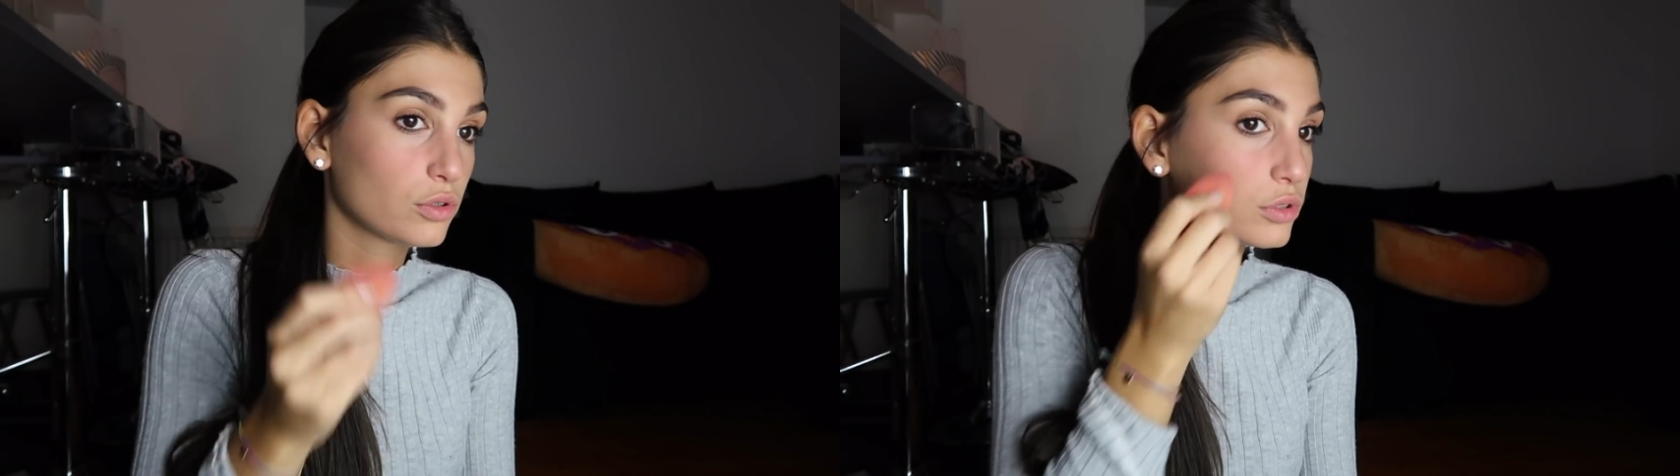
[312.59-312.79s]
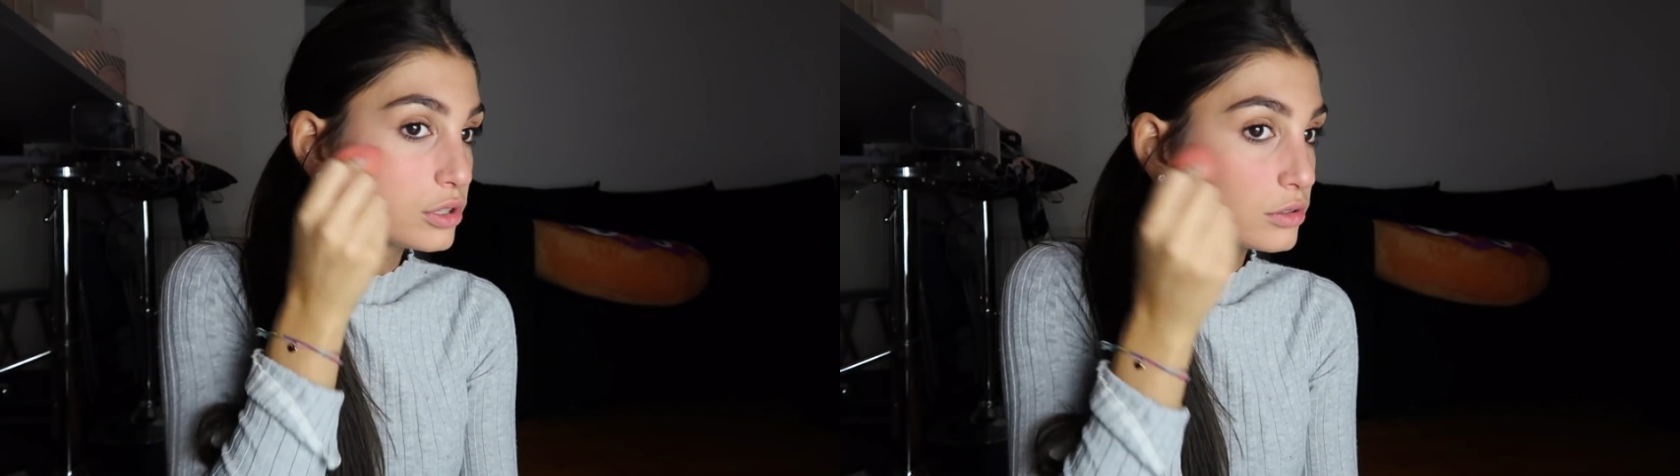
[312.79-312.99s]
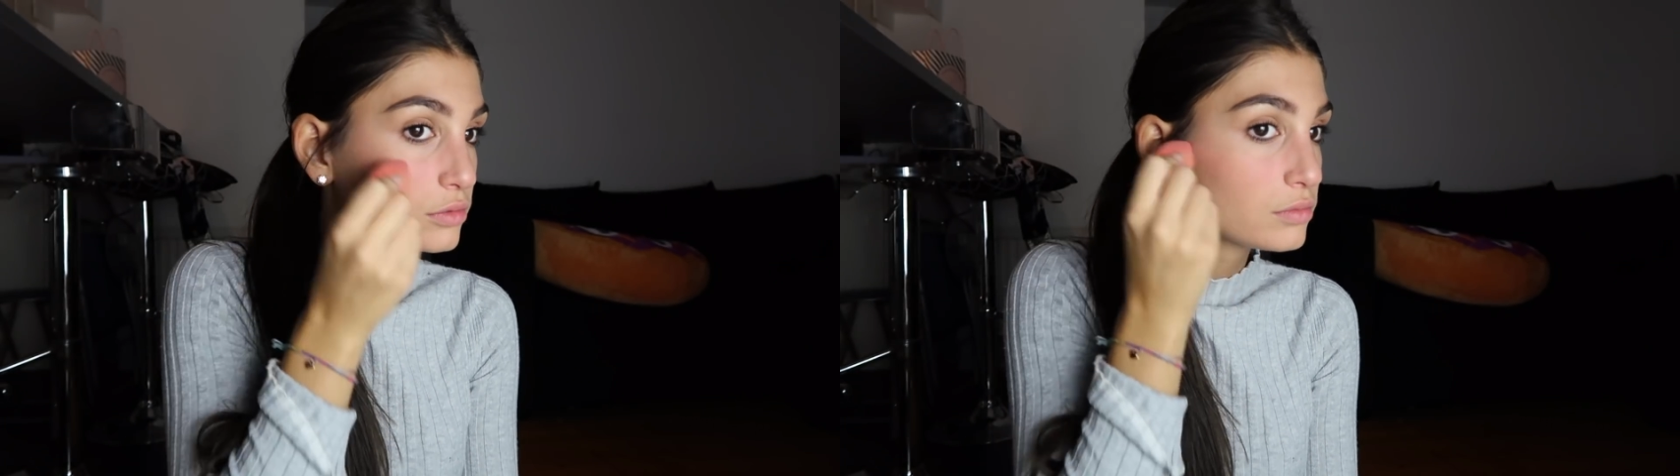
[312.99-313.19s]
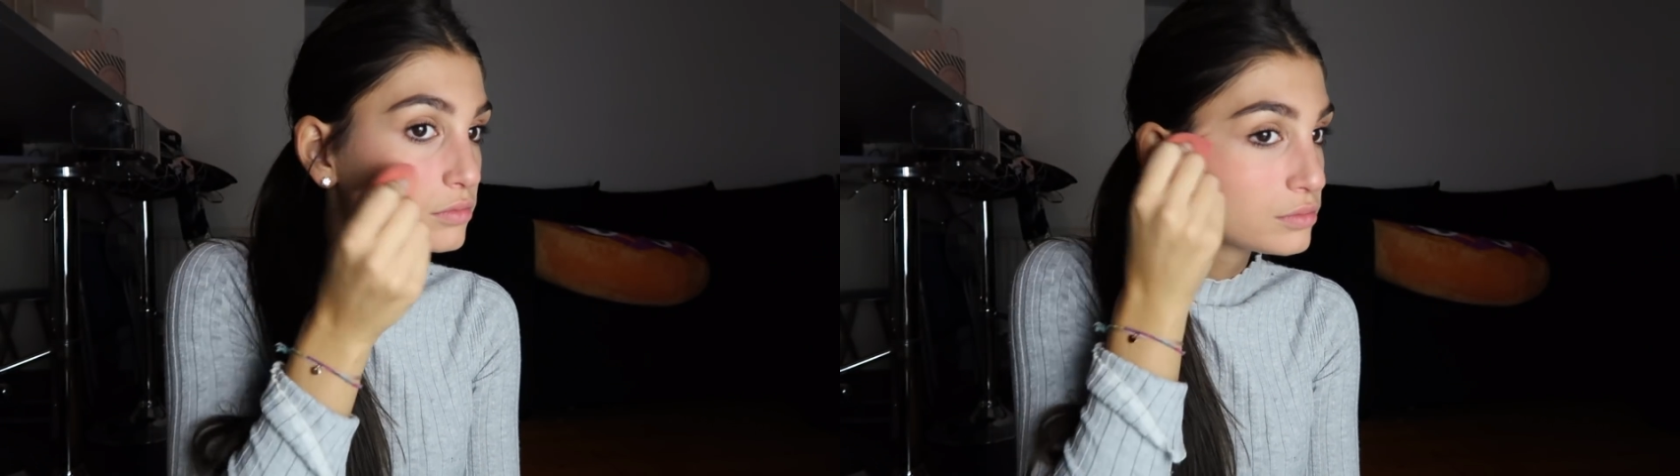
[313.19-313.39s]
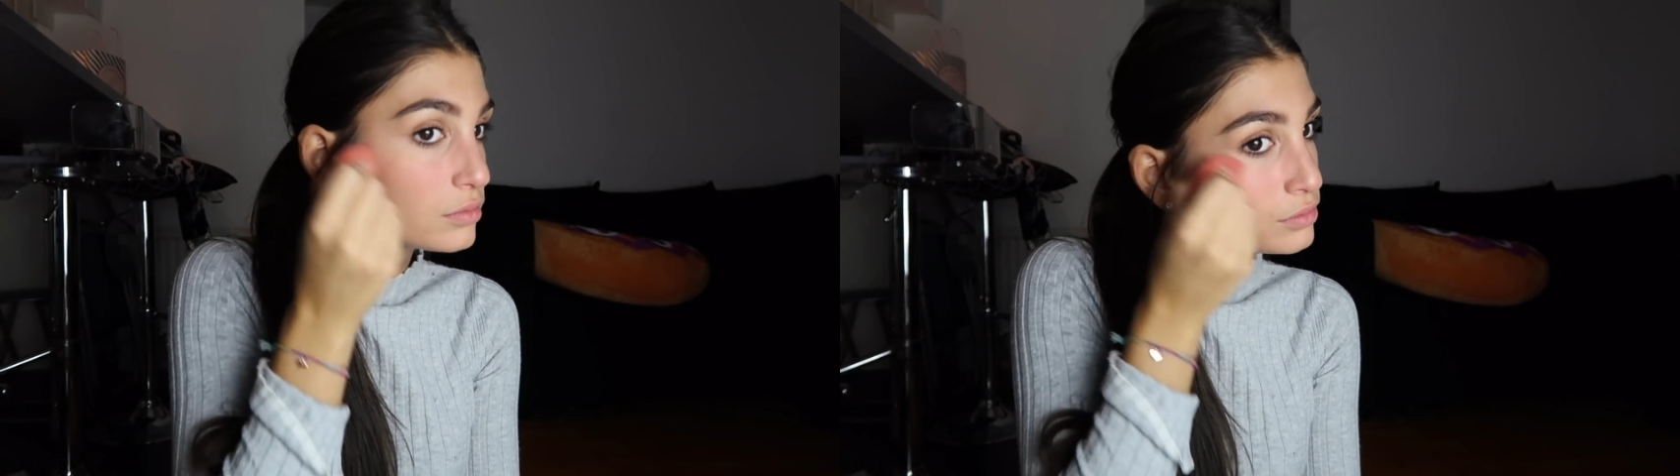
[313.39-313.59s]
aussi.
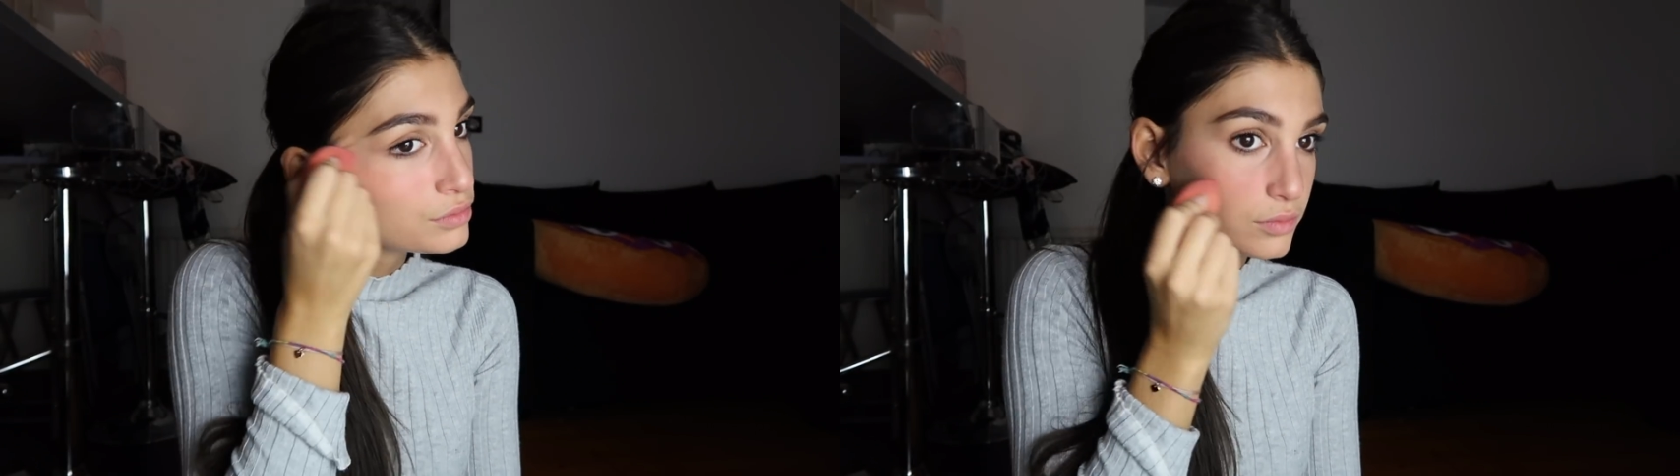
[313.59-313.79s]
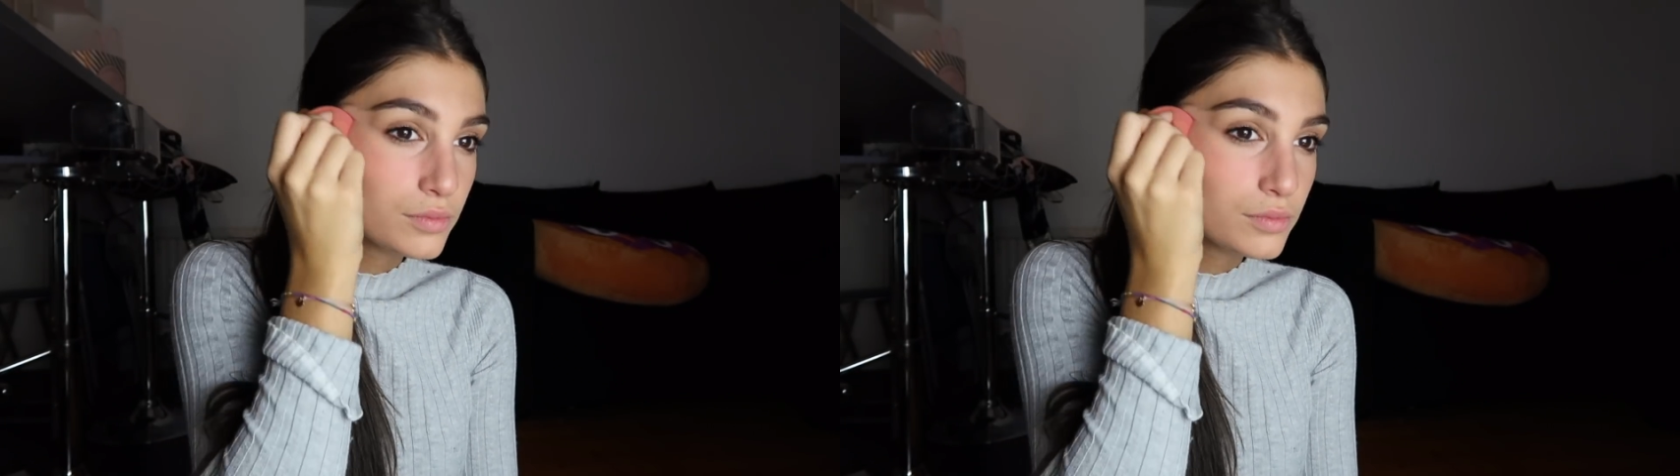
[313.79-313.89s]
Hein.